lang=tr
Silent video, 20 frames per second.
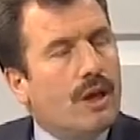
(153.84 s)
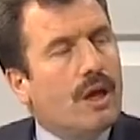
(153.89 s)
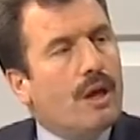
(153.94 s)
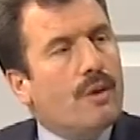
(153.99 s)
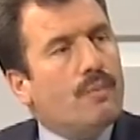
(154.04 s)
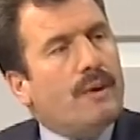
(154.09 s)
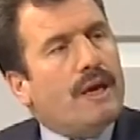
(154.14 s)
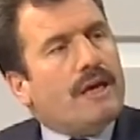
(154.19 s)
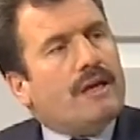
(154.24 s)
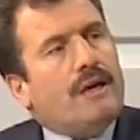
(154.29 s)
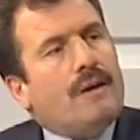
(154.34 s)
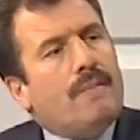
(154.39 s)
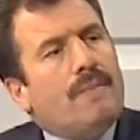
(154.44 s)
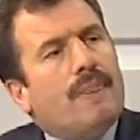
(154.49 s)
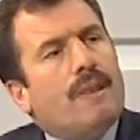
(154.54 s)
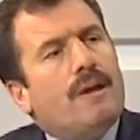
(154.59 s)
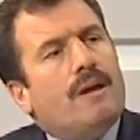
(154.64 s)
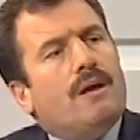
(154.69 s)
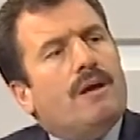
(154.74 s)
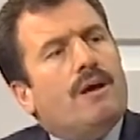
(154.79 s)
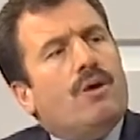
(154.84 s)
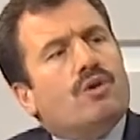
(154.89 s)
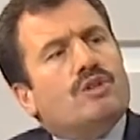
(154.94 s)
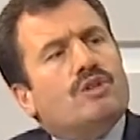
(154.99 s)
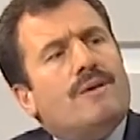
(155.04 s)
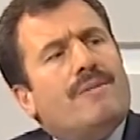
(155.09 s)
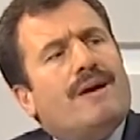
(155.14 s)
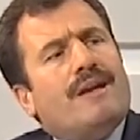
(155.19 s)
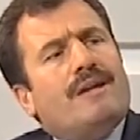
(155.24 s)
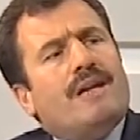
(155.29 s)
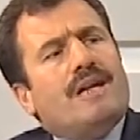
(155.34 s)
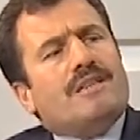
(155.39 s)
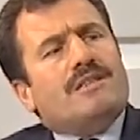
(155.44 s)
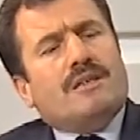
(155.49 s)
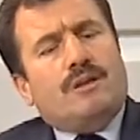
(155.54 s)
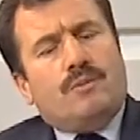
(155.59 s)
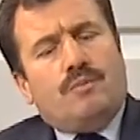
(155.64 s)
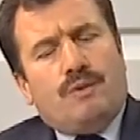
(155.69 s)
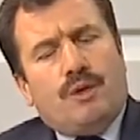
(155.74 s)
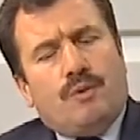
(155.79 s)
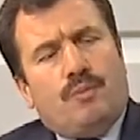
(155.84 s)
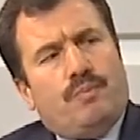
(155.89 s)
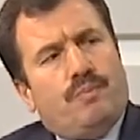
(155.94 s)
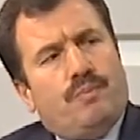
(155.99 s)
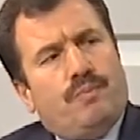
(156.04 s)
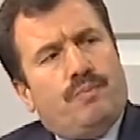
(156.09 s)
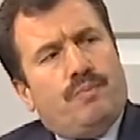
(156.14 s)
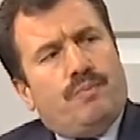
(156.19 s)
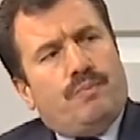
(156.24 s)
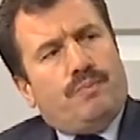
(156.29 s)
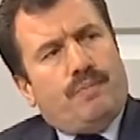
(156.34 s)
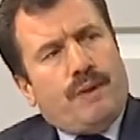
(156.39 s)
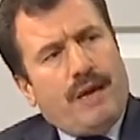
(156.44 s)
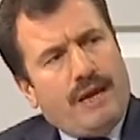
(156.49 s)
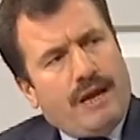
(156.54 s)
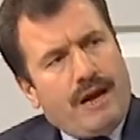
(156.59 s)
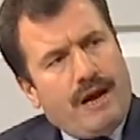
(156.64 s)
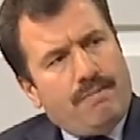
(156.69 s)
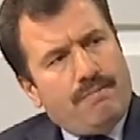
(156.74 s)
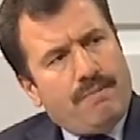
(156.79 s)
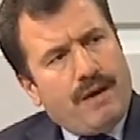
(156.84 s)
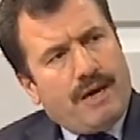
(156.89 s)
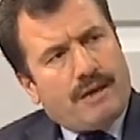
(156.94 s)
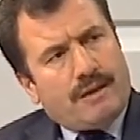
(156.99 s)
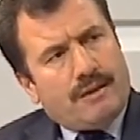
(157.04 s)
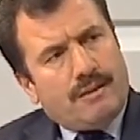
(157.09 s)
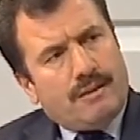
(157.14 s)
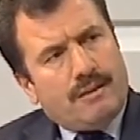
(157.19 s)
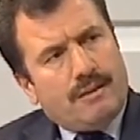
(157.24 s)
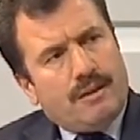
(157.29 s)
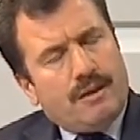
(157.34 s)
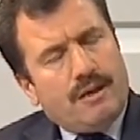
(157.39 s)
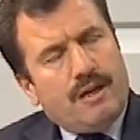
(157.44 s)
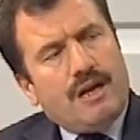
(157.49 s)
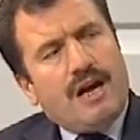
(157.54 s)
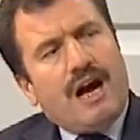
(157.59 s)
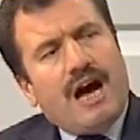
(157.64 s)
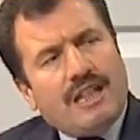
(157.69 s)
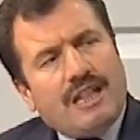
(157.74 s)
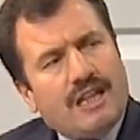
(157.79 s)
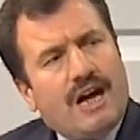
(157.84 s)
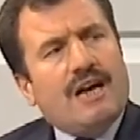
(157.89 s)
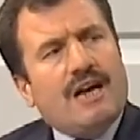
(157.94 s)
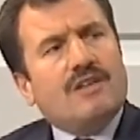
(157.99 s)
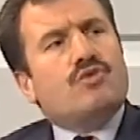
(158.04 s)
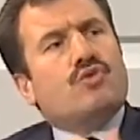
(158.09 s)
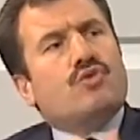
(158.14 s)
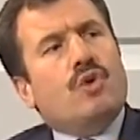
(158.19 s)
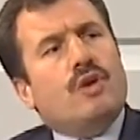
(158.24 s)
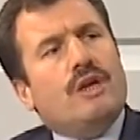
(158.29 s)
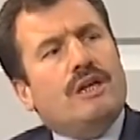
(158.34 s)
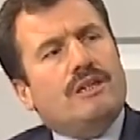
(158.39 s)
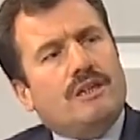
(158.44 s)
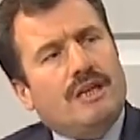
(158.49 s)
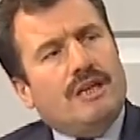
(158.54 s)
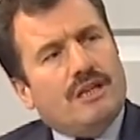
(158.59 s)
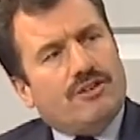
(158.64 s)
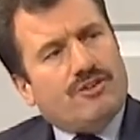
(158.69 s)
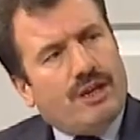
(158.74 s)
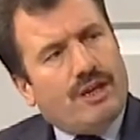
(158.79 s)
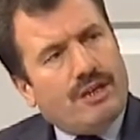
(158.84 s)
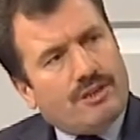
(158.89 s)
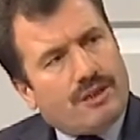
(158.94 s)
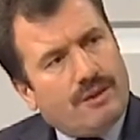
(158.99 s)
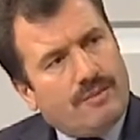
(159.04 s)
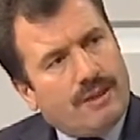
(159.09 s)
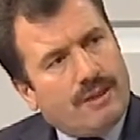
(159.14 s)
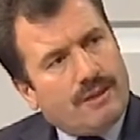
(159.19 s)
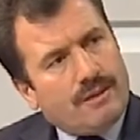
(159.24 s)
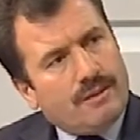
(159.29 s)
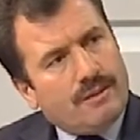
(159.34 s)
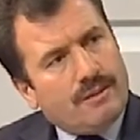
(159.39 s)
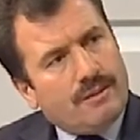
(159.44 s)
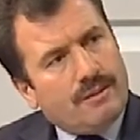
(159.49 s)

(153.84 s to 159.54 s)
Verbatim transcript: Peki o zaman nasıl bir peygamber Allah'ın söylediğiyle çelişebilir?